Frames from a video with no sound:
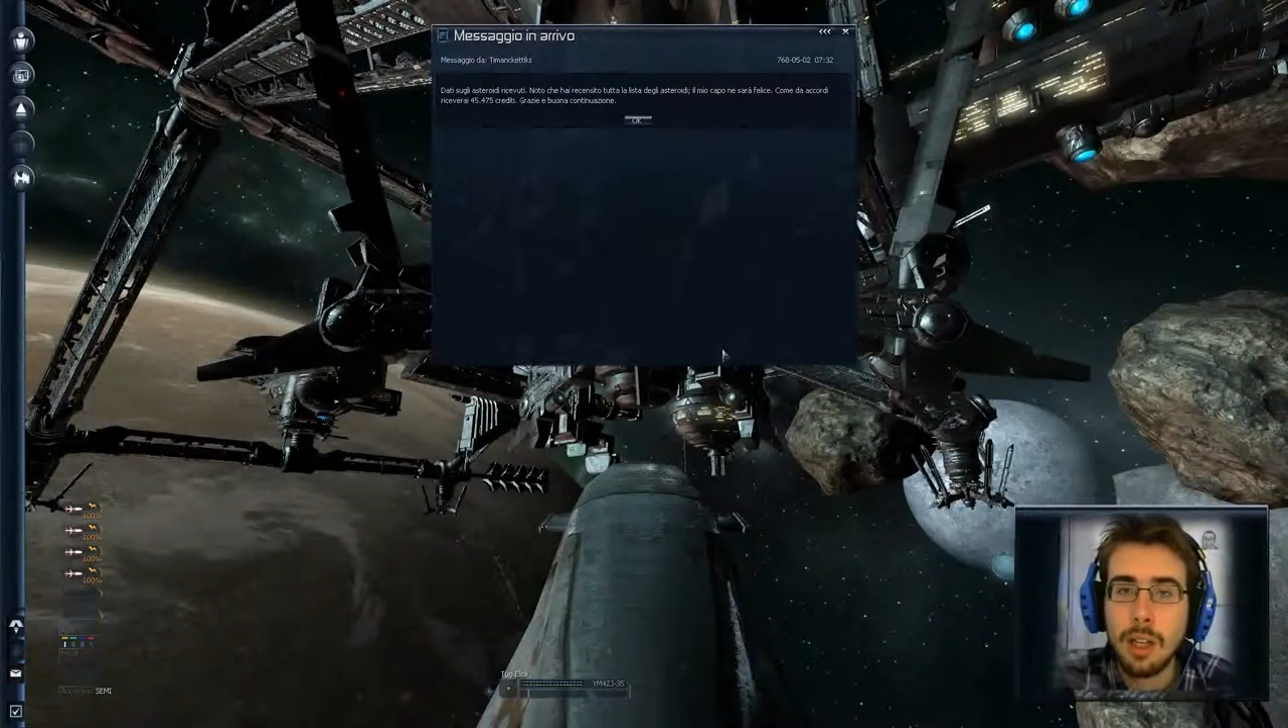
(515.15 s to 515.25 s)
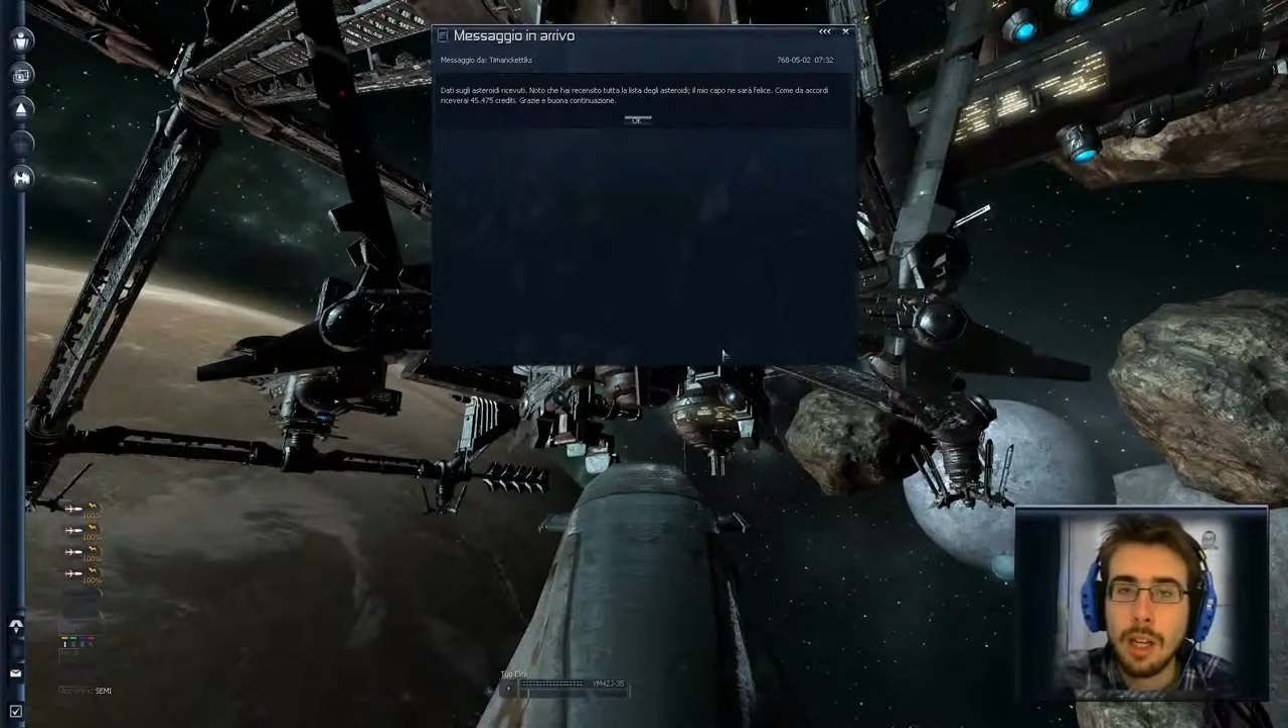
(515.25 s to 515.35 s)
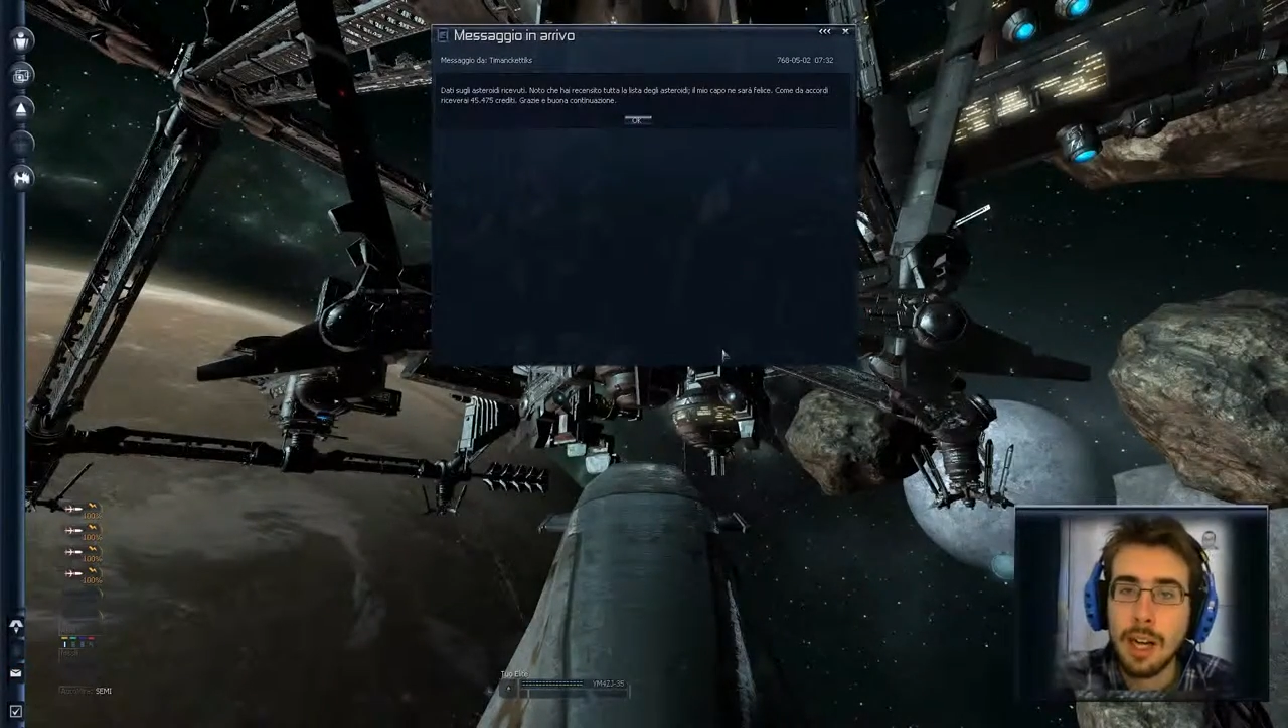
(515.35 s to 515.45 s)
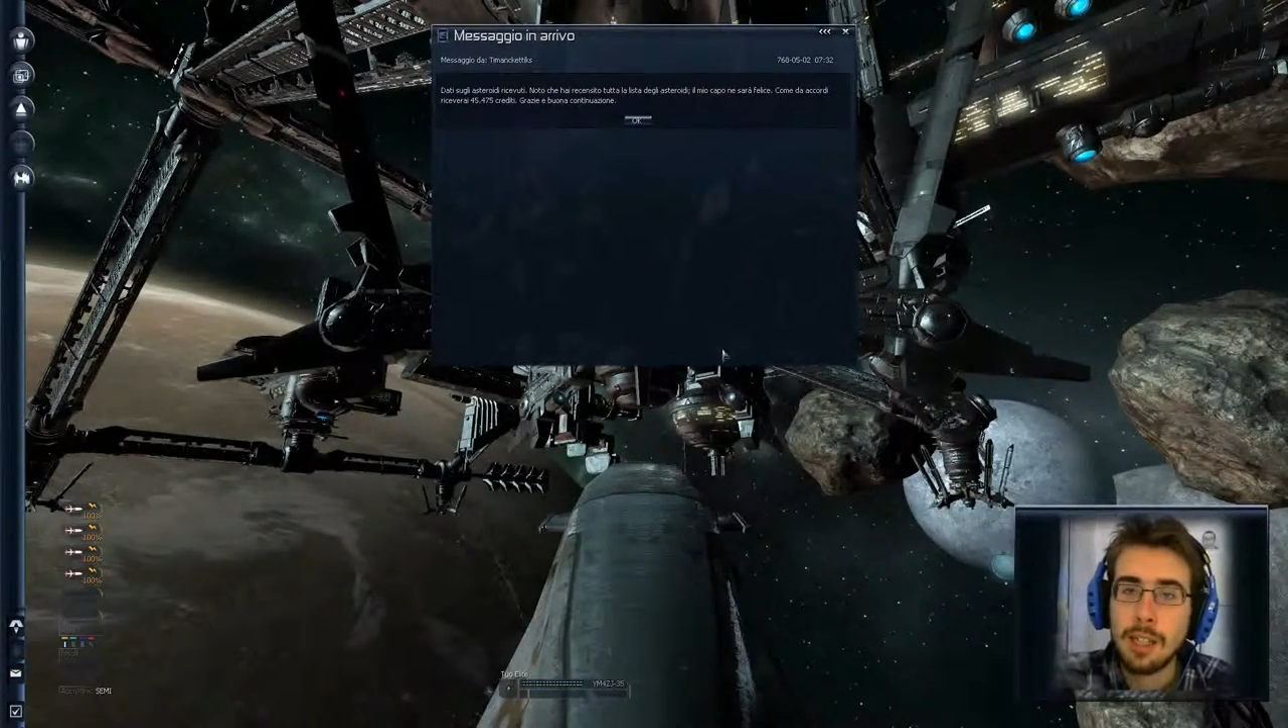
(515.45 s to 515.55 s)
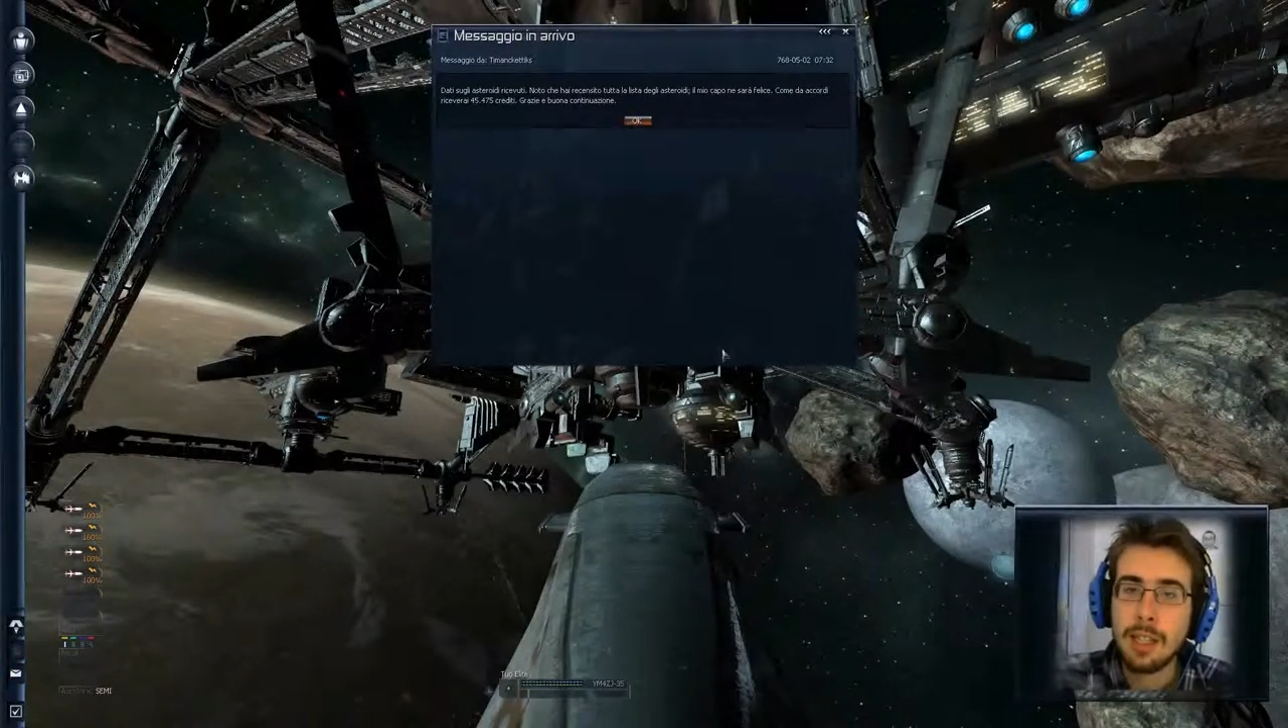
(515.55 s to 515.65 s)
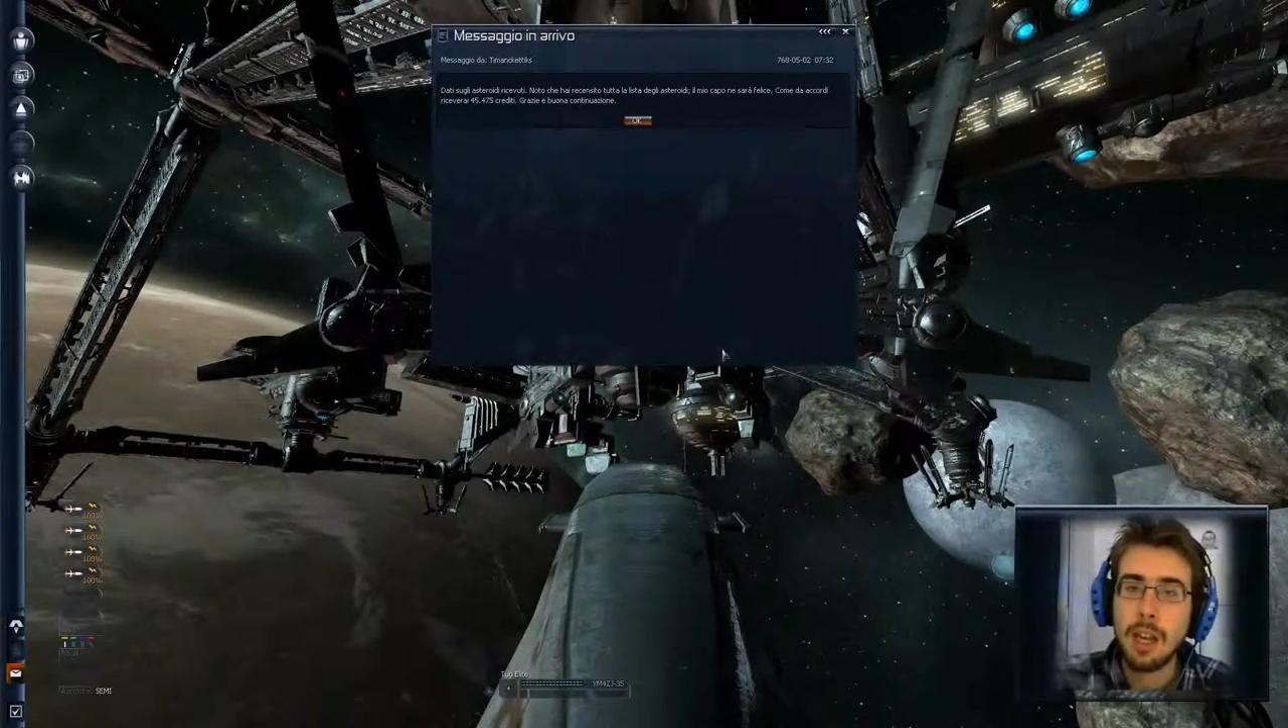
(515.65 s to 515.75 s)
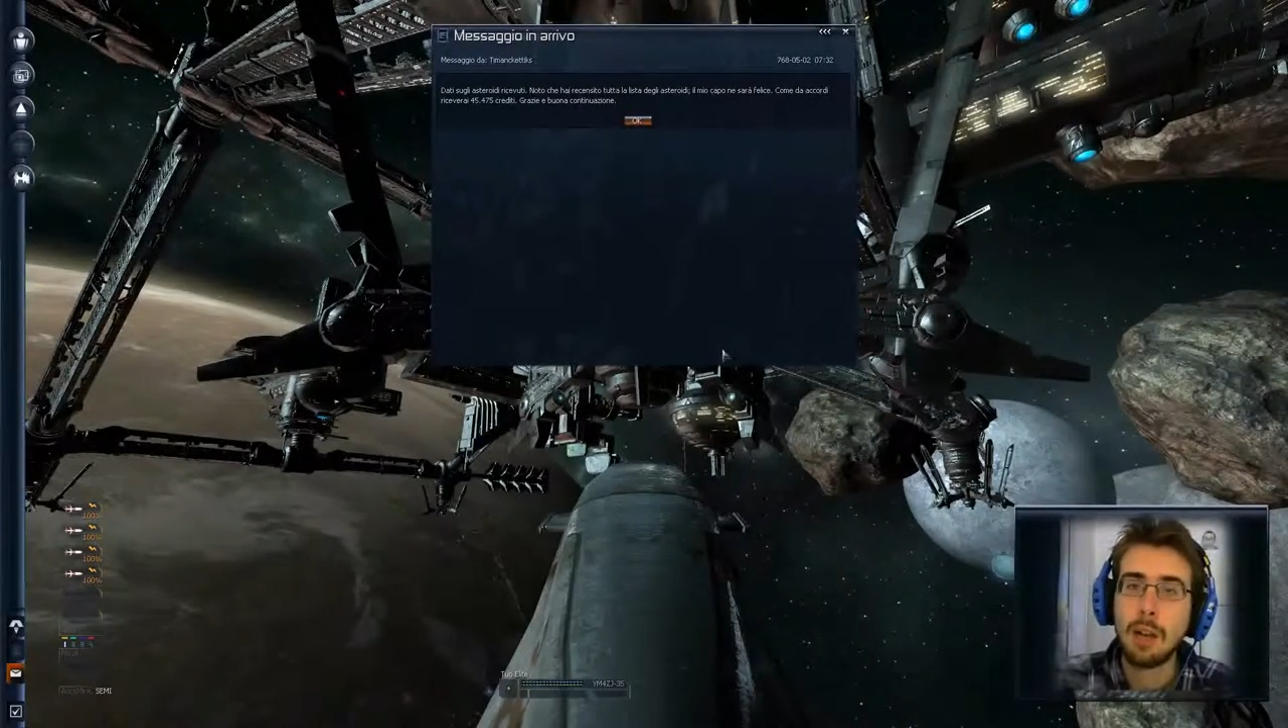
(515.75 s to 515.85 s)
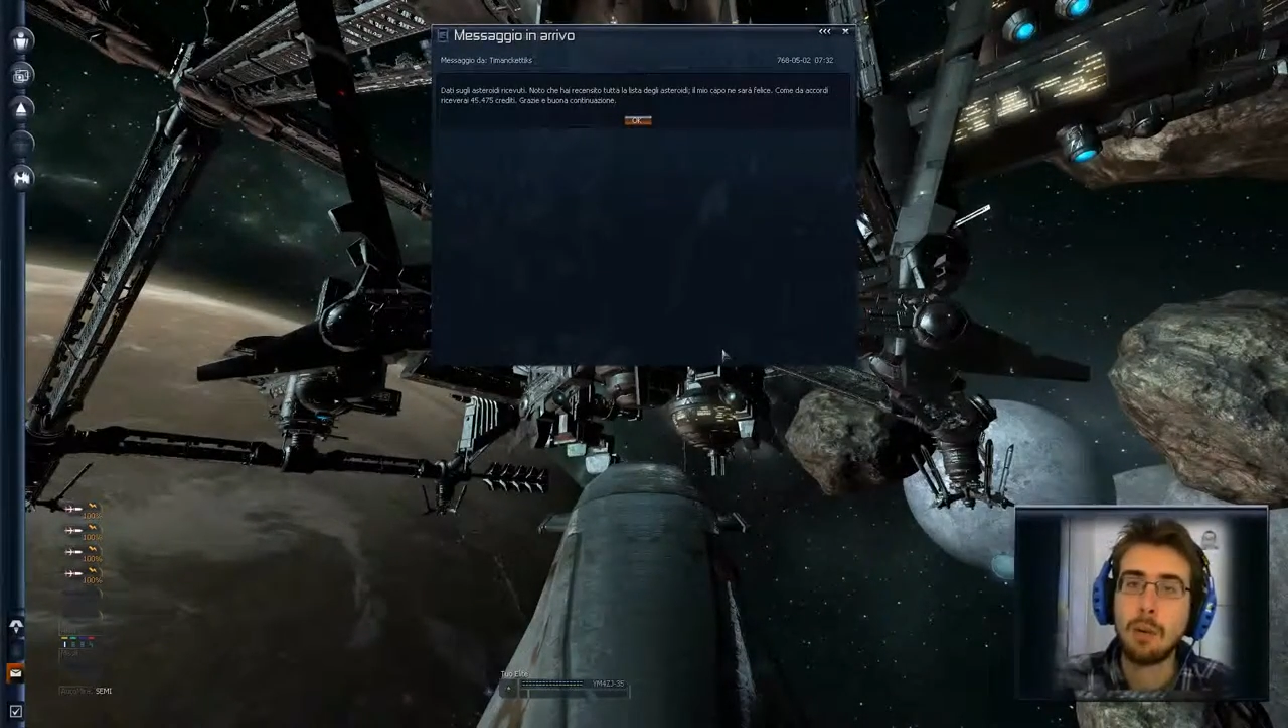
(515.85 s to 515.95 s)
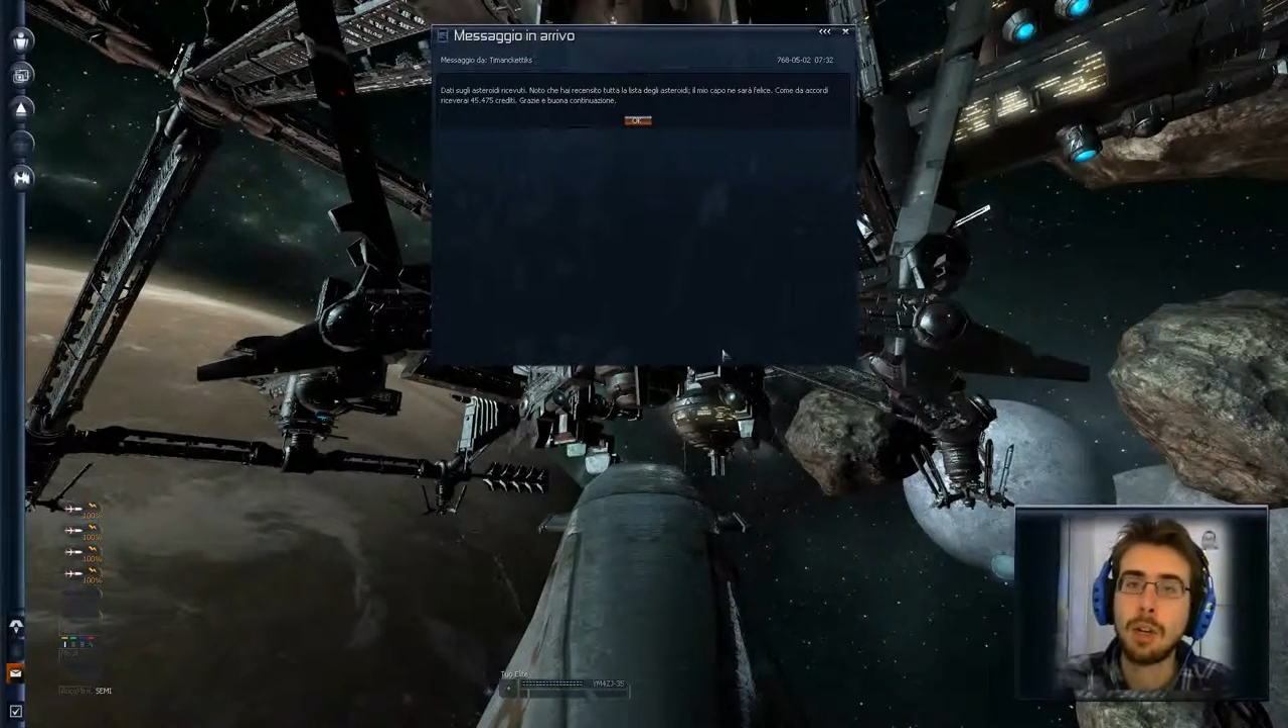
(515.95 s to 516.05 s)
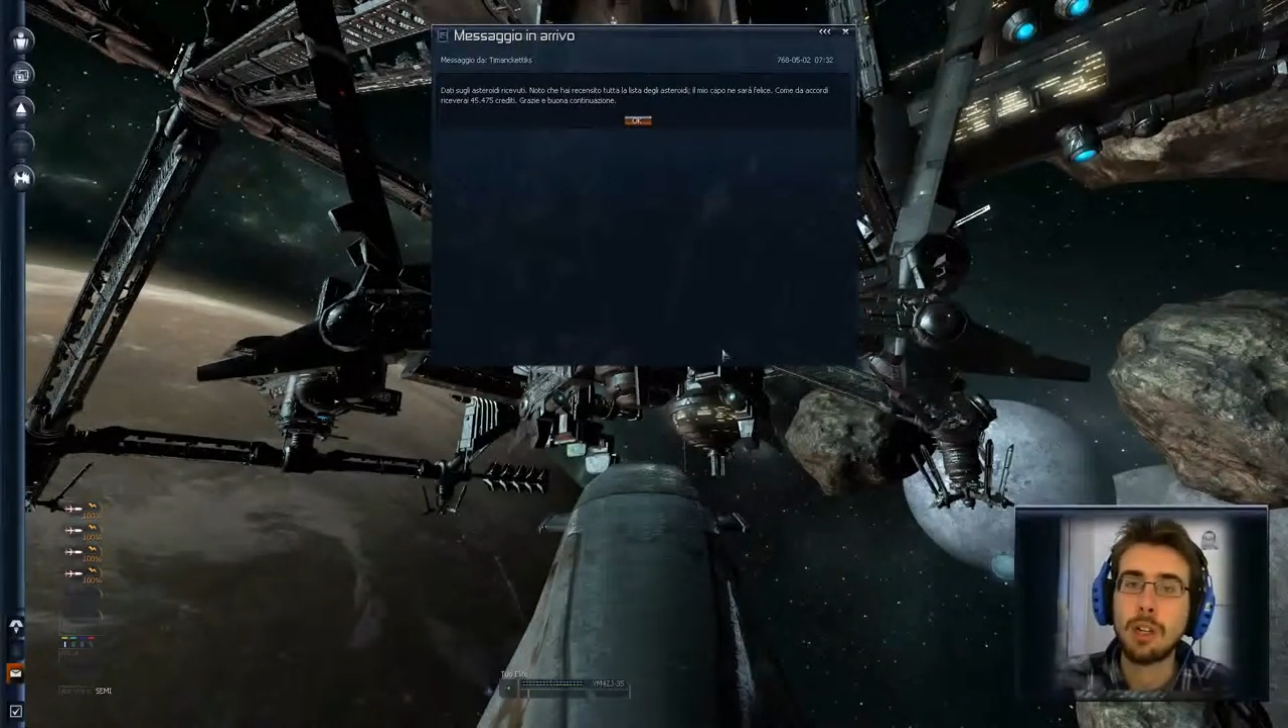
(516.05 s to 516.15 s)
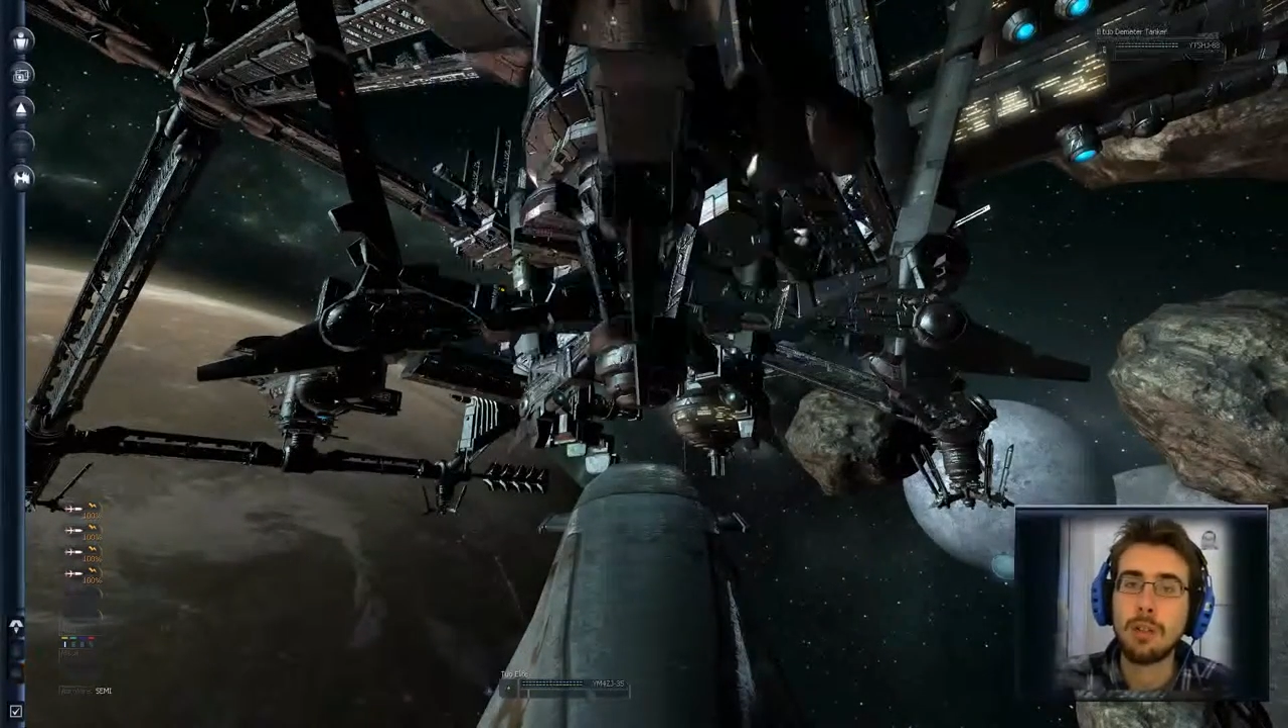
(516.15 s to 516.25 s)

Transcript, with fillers: Grazie e buona